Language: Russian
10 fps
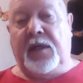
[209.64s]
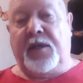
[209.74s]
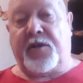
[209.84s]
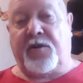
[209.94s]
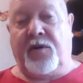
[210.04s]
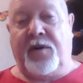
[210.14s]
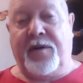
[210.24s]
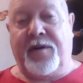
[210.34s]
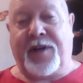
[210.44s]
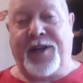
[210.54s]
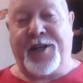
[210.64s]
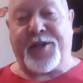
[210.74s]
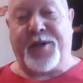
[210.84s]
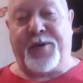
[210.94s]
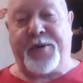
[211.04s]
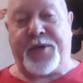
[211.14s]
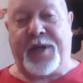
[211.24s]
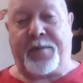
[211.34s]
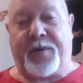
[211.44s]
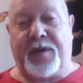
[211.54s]
что, конечно,
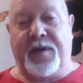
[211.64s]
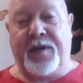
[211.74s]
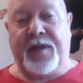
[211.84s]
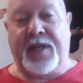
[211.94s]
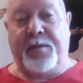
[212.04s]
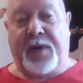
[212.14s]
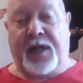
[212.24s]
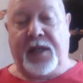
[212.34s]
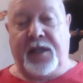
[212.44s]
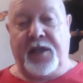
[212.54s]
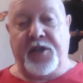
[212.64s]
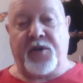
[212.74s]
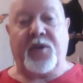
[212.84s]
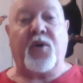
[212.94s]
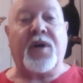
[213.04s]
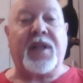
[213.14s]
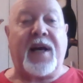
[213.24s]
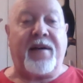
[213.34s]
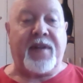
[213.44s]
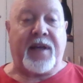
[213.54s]
ущерб немалый нанесен. Но
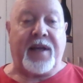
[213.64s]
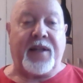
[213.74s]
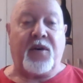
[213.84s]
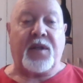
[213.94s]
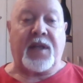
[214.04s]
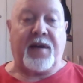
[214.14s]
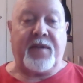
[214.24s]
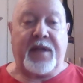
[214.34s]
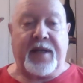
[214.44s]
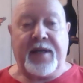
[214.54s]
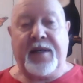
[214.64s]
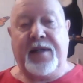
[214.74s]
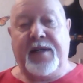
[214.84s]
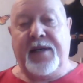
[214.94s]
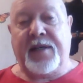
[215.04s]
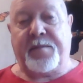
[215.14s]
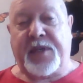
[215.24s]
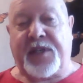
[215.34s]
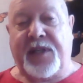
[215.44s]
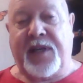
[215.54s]
главное, но главное,
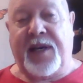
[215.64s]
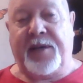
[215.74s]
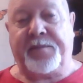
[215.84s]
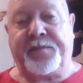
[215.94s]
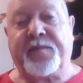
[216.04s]
спасена